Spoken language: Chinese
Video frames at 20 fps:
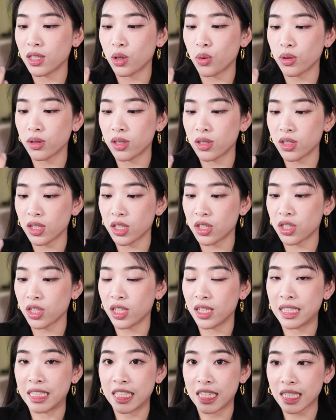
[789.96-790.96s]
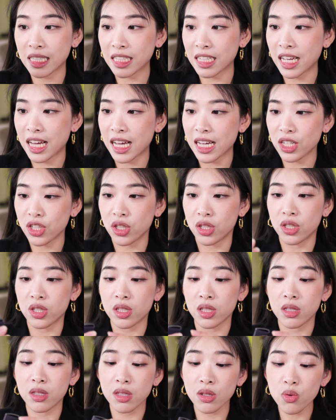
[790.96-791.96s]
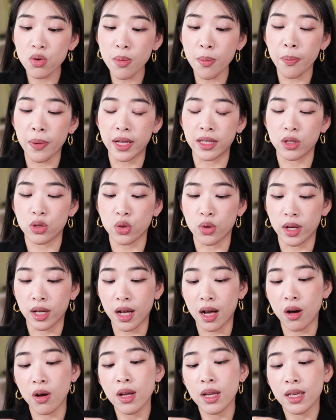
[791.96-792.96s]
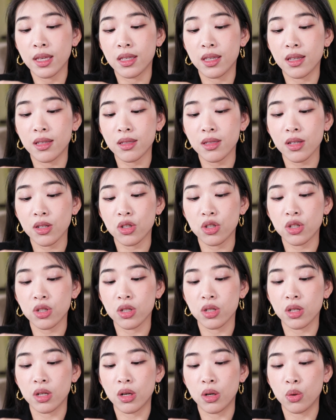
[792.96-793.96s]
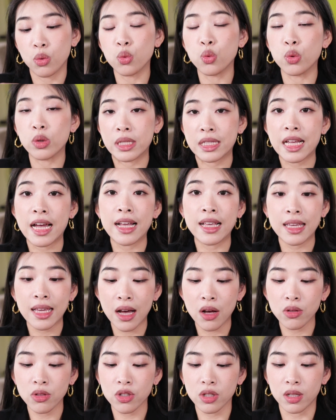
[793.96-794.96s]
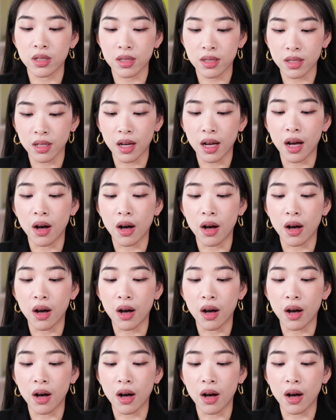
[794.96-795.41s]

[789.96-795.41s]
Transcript: Dior 的这支 Addict，开始是滋润版的唇膏，颜色是五三幺这个色